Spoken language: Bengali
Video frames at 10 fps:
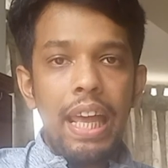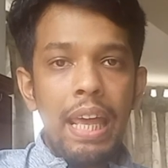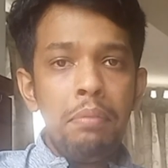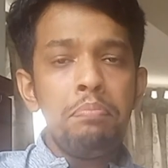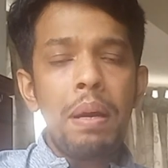
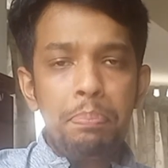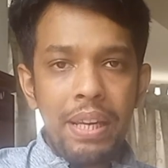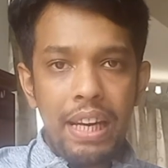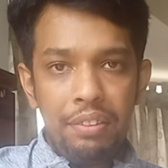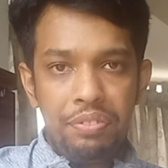এমবাপের
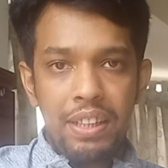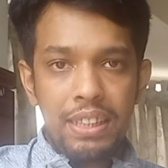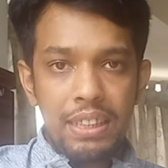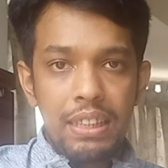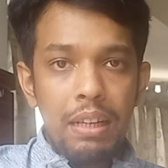এফেক্ট
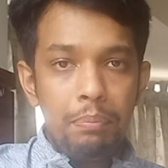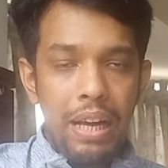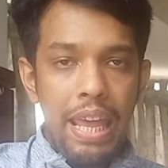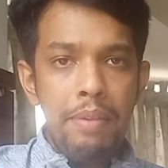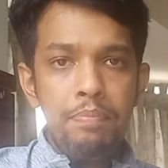বা
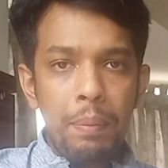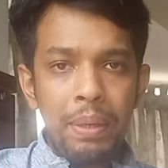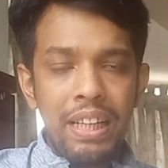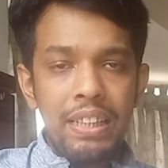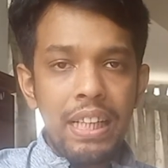
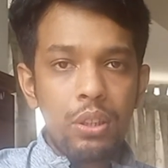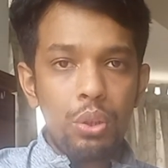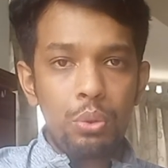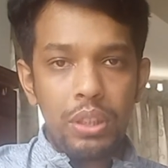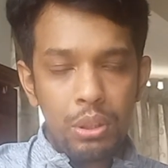এমবাপেকে নিয়ে গত
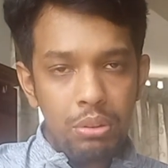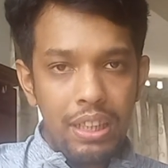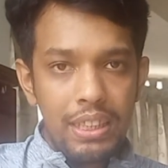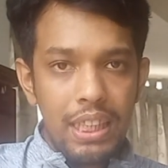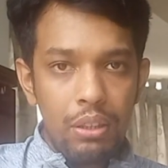
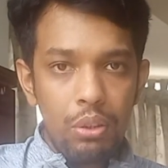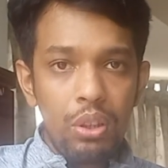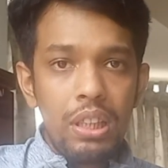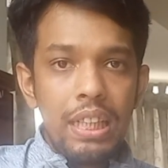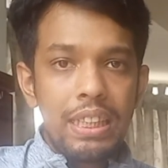কিছুদিনে যা হলো
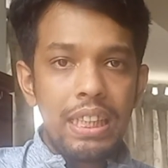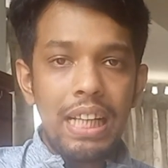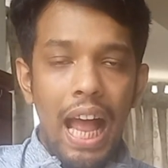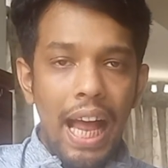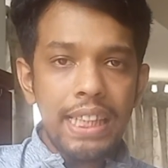সেটি
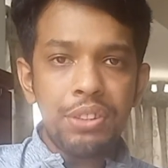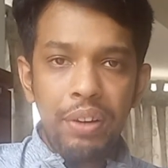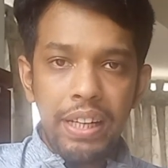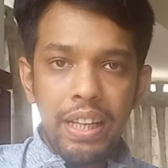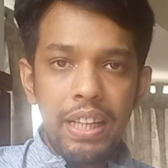আজ
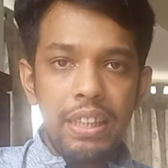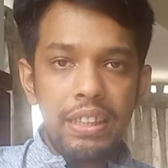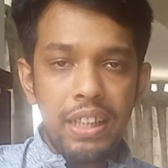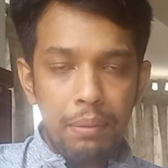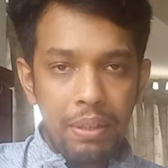ফাইনালে
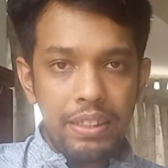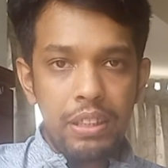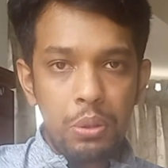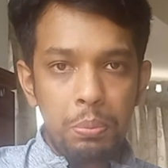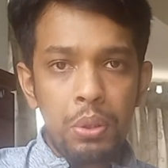রিয়াল
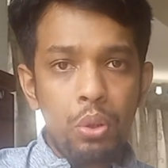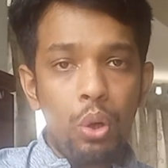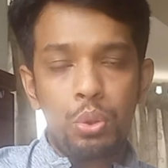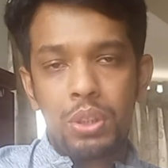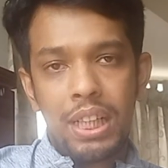মাদ্রিদের উপর
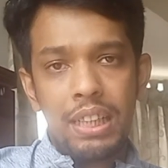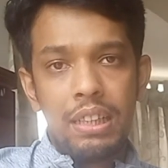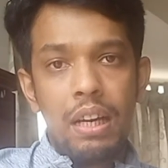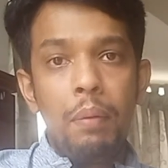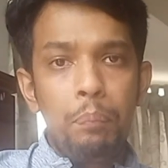কতটা
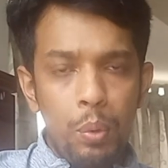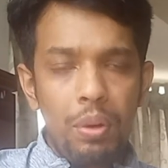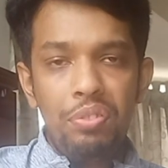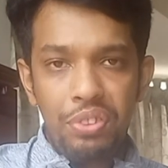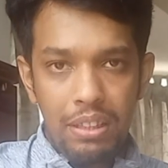
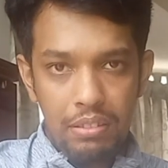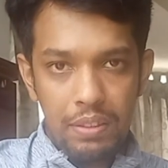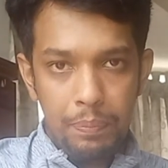প্রভাব ফেলবে